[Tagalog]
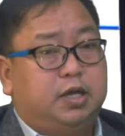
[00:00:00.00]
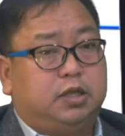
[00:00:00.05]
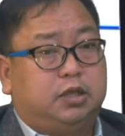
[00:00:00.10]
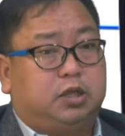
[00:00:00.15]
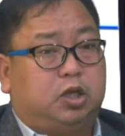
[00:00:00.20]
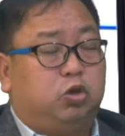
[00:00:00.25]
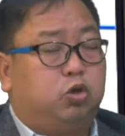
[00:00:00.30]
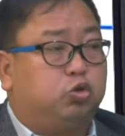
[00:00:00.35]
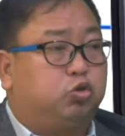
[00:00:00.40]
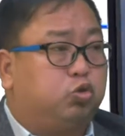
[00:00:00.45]

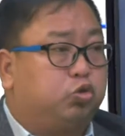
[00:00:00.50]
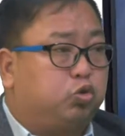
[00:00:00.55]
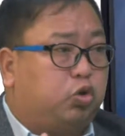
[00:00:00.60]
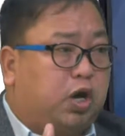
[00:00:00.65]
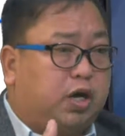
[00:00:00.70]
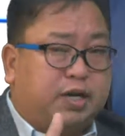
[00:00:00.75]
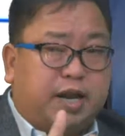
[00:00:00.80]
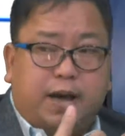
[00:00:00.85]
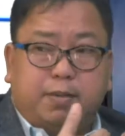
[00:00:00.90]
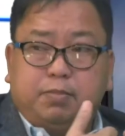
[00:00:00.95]

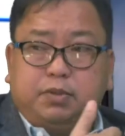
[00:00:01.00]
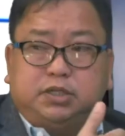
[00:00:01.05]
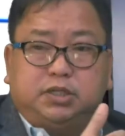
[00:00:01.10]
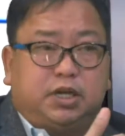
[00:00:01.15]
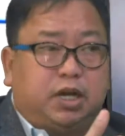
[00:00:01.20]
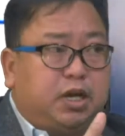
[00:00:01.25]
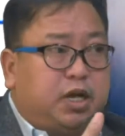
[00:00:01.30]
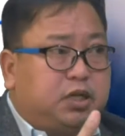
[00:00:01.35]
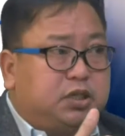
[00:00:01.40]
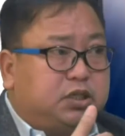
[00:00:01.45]
tinuturuan namin
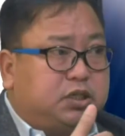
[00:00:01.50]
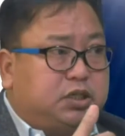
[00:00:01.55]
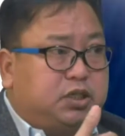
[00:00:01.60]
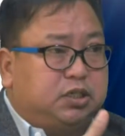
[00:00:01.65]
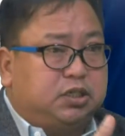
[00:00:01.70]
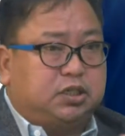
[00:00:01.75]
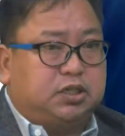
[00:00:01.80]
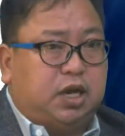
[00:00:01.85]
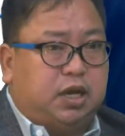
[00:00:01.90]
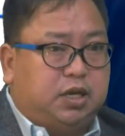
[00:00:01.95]
sila ng
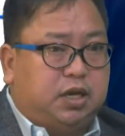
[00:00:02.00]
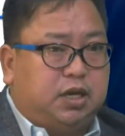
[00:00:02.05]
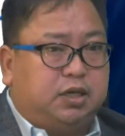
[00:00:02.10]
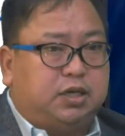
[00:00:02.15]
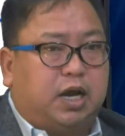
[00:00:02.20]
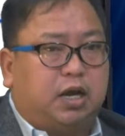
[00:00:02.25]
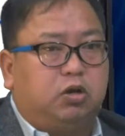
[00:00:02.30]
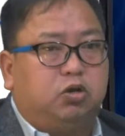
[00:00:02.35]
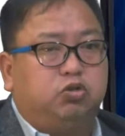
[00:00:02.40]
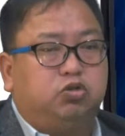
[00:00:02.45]
skills training.
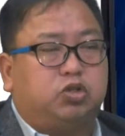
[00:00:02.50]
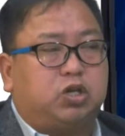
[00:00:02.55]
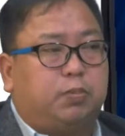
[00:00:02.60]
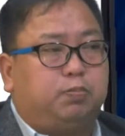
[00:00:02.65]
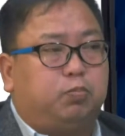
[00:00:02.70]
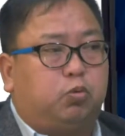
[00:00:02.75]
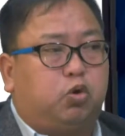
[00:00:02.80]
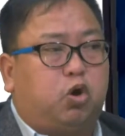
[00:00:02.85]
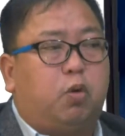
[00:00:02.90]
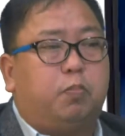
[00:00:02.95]
Naglunsad
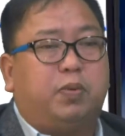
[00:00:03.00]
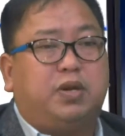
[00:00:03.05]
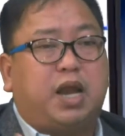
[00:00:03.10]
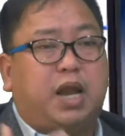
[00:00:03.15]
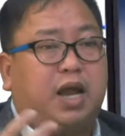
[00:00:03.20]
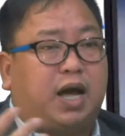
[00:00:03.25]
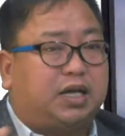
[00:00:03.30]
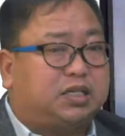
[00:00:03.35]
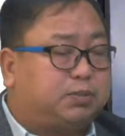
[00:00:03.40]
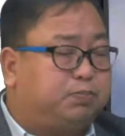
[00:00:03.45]
po o
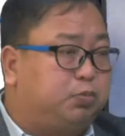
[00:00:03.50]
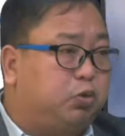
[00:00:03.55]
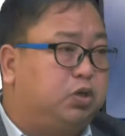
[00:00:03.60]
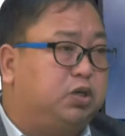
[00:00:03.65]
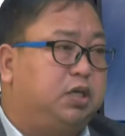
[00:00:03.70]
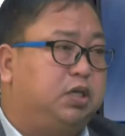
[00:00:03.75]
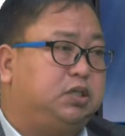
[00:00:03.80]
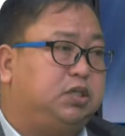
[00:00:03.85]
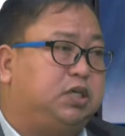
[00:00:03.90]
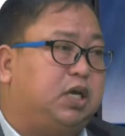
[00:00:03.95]
pinalakas po
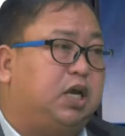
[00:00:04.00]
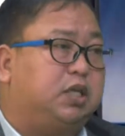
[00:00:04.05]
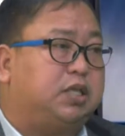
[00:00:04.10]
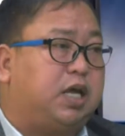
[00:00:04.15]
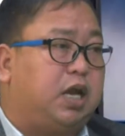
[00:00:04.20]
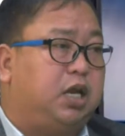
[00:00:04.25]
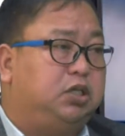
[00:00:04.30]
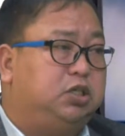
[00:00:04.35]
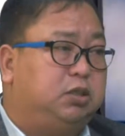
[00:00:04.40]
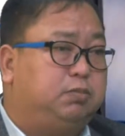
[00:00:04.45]
ni
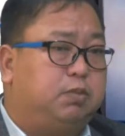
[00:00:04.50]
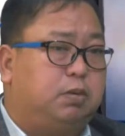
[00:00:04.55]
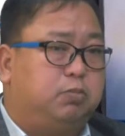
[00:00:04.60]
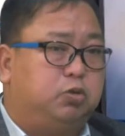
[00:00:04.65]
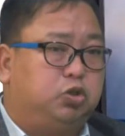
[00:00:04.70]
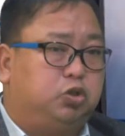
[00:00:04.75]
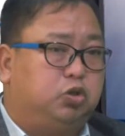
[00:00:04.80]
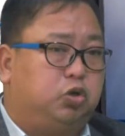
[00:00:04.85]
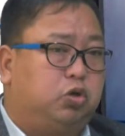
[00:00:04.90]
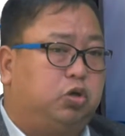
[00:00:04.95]
Secretary Jed
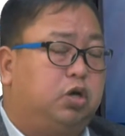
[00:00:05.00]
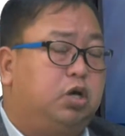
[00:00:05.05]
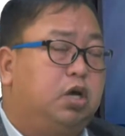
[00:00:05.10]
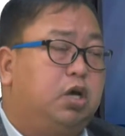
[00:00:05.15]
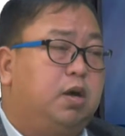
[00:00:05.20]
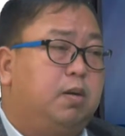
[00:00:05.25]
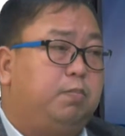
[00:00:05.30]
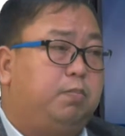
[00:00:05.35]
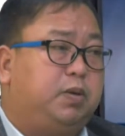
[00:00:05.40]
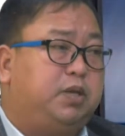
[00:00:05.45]
Mamonjong,
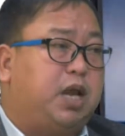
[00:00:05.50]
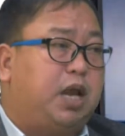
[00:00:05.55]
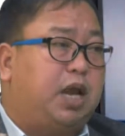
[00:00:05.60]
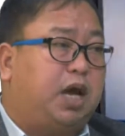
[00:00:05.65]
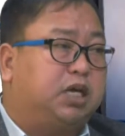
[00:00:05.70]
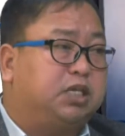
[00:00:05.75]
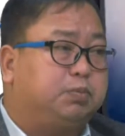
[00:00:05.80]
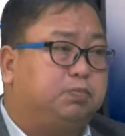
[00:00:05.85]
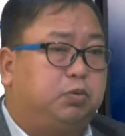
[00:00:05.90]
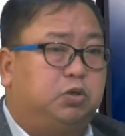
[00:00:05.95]

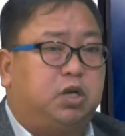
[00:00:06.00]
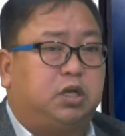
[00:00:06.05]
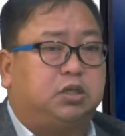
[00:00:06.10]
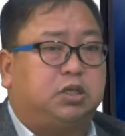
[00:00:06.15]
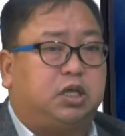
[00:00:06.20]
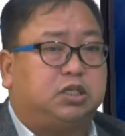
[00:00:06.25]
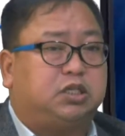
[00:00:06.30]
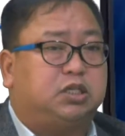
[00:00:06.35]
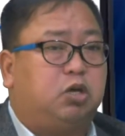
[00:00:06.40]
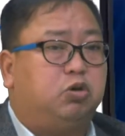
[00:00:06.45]
pinalakas po ng
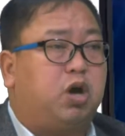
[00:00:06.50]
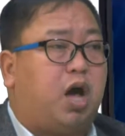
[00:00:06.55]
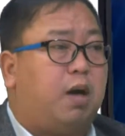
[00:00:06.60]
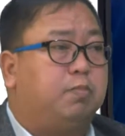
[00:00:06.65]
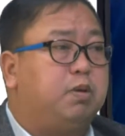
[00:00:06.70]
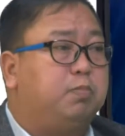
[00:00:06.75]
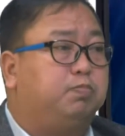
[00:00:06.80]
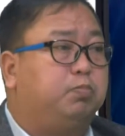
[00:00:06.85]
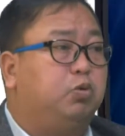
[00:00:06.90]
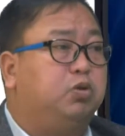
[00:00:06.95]
TESDA yung
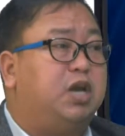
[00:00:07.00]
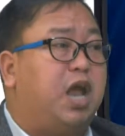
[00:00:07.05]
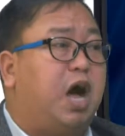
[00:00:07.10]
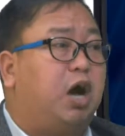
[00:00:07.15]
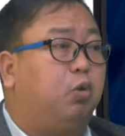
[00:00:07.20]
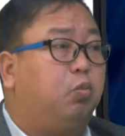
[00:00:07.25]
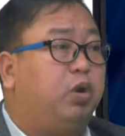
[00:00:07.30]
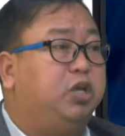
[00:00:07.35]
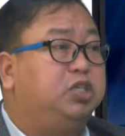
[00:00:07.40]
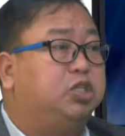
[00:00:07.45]
aming pong
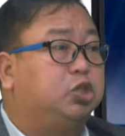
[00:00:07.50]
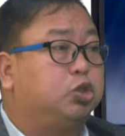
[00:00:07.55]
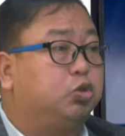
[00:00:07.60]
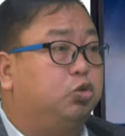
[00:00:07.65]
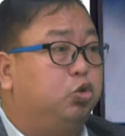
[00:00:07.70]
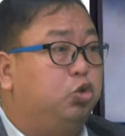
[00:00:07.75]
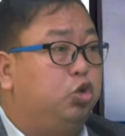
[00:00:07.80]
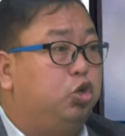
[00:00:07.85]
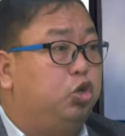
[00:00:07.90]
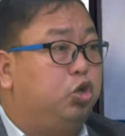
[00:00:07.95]
language
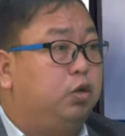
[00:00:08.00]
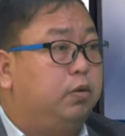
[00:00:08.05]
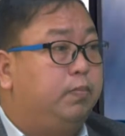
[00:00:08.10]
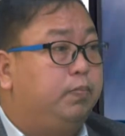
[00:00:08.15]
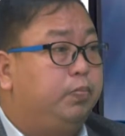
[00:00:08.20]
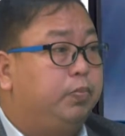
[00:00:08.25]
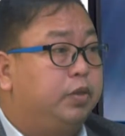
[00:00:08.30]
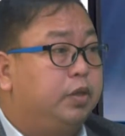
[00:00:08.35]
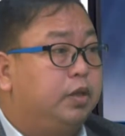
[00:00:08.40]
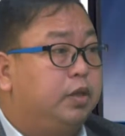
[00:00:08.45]
school.
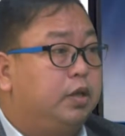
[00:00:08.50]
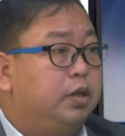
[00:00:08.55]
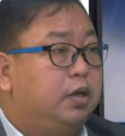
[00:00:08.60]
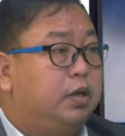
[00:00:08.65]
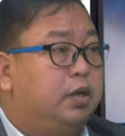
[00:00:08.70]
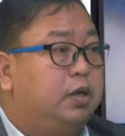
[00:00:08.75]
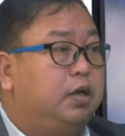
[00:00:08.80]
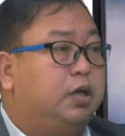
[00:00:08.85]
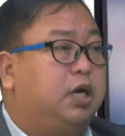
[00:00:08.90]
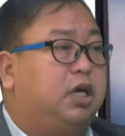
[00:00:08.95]

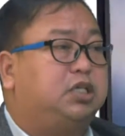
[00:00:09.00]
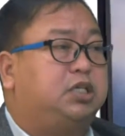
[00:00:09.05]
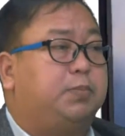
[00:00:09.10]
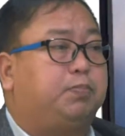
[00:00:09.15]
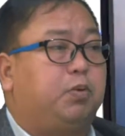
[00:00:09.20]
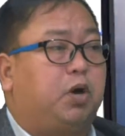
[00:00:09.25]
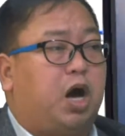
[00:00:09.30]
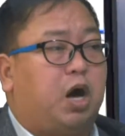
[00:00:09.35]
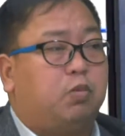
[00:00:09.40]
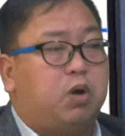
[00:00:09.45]
Kasi
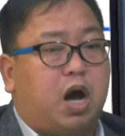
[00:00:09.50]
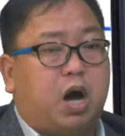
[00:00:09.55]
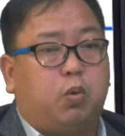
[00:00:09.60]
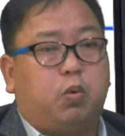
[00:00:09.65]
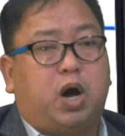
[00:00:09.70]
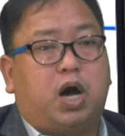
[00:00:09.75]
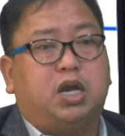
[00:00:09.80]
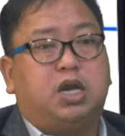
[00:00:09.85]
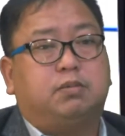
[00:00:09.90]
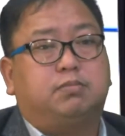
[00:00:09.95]
po
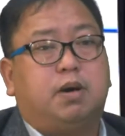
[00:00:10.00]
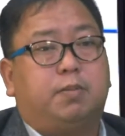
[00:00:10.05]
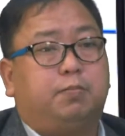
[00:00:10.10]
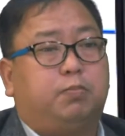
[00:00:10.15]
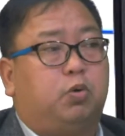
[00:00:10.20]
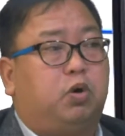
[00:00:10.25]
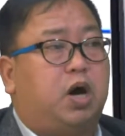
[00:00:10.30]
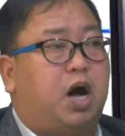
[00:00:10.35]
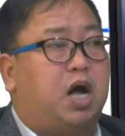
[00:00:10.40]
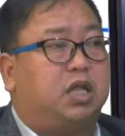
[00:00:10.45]
kawawa naman
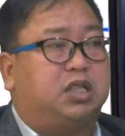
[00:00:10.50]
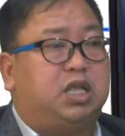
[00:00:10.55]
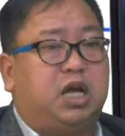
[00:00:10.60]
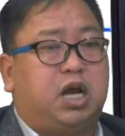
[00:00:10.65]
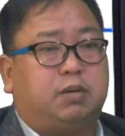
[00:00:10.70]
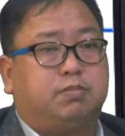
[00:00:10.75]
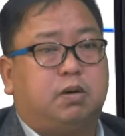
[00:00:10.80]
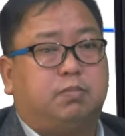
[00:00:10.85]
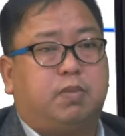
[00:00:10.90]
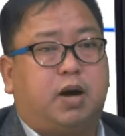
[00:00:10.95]
po ang ating
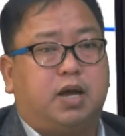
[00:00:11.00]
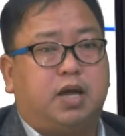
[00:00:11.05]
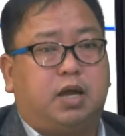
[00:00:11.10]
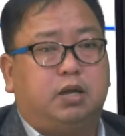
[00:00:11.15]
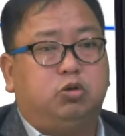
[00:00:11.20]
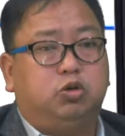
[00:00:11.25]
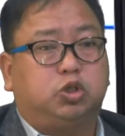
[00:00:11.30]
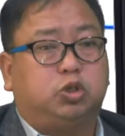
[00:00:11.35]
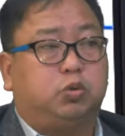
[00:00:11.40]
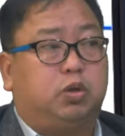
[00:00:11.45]
kababayan.
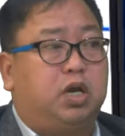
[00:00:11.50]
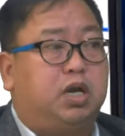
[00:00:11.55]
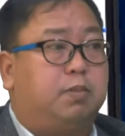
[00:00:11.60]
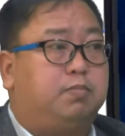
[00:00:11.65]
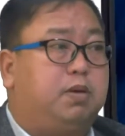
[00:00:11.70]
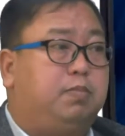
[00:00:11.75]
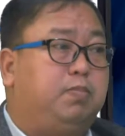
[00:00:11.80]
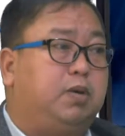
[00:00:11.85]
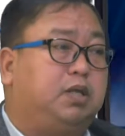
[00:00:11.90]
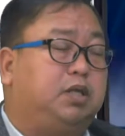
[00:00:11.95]
Usually
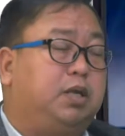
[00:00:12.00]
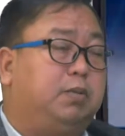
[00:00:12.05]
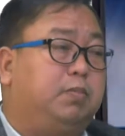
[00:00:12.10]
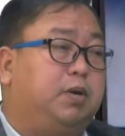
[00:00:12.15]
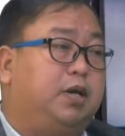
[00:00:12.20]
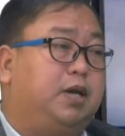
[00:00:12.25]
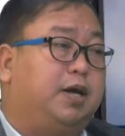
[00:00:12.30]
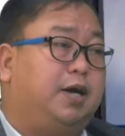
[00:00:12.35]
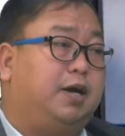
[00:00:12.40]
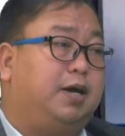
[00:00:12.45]
nabibiktima
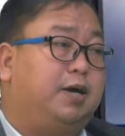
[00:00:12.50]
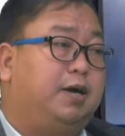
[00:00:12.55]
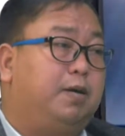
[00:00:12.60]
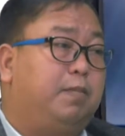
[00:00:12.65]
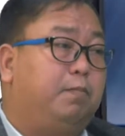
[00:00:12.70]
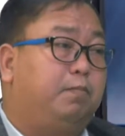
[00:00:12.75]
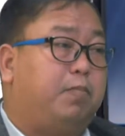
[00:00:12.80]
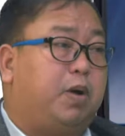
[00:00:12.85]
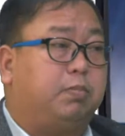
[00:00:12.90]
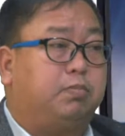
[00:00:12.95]
ng
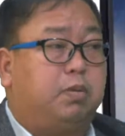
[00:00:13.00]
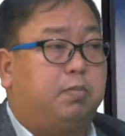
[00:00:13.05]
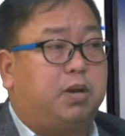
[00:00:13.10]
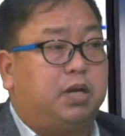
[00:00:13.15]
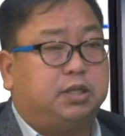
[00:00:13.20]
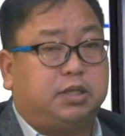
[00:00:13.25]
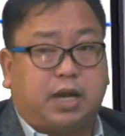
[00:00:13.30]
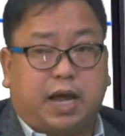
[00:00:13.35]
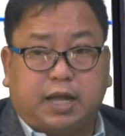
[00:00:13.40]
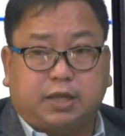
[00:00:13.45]

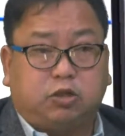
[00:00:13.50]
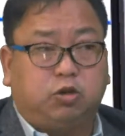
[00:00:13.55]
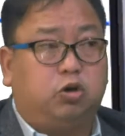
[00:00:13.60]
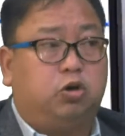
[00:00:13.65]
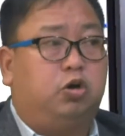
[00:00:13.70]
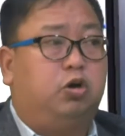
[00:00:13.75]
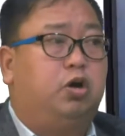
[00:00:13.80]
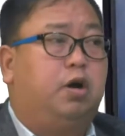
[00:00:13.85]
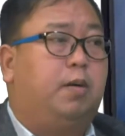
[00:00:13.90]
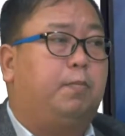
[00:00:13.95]

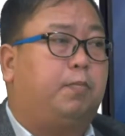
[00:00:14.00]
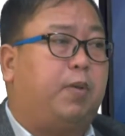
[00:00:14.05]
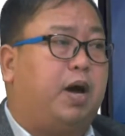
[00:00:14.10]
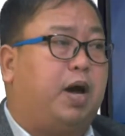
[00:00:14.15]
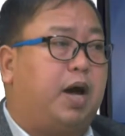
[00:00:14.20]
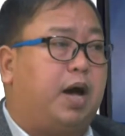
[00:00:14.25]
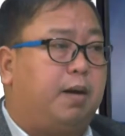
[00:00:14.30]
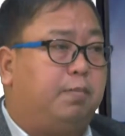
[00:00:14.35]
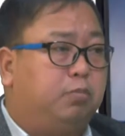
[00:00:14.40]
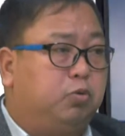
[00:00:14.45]
pagmamaltrato,
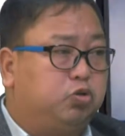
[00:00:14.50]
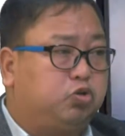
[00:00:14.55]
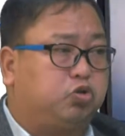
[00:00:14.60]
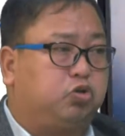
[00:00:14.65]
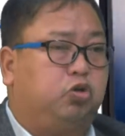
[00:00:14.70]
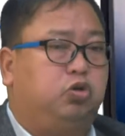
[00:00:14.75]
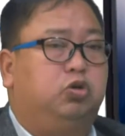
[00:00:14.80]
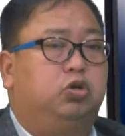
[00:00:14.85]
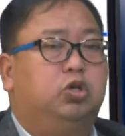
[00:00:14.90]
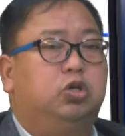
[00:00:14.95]

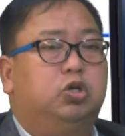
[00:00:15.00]
pang-aabuso.